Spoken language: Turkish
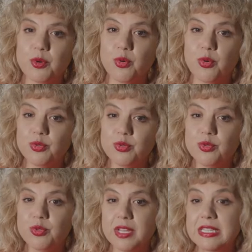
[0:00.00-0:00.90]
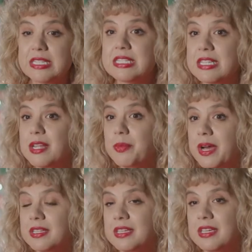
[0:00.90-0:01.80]
Onun etkisi de
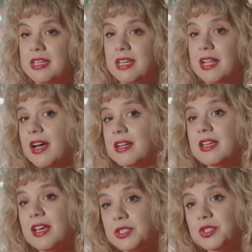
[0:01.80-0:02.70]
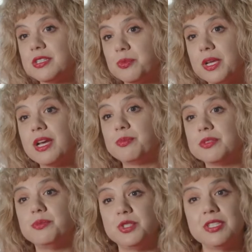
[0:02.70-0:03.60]
belki ileriki yaşlarımda
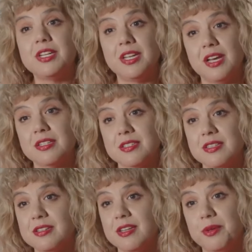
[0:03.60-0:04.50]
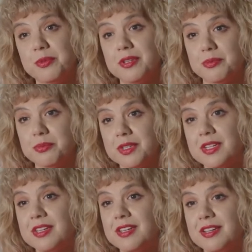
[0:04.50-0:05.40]
yaptığım işlere yansıdı diyebilirim
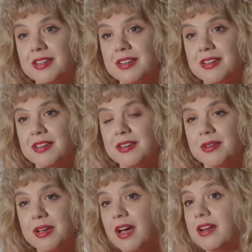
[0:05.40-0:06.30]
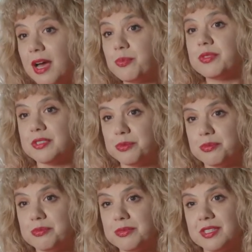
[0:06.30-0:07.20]
her
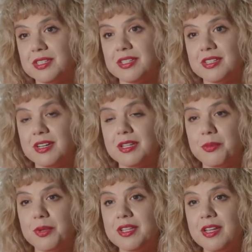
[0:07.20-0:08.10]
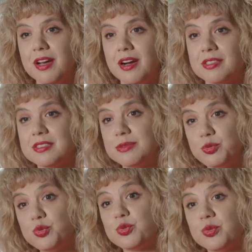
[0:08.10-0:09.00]
yaptığım e, kademede aldığım,
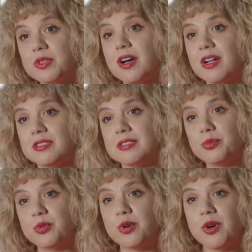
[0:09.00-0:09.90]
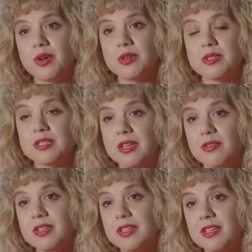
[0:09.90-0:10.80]
çocuklukta aldığım o
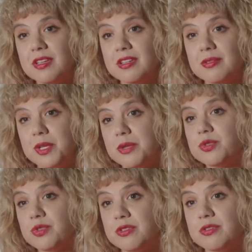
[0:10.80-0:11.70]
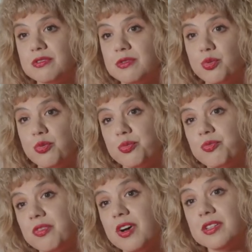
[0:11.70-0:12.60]
sevgi benim için çok
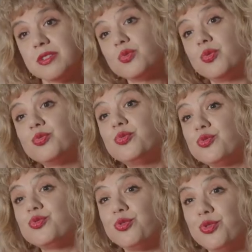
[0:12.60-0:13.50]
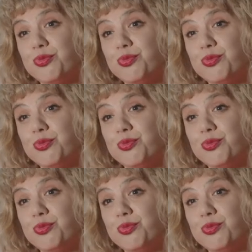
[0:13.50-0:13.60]
faydası olduğunu düşünüyorum.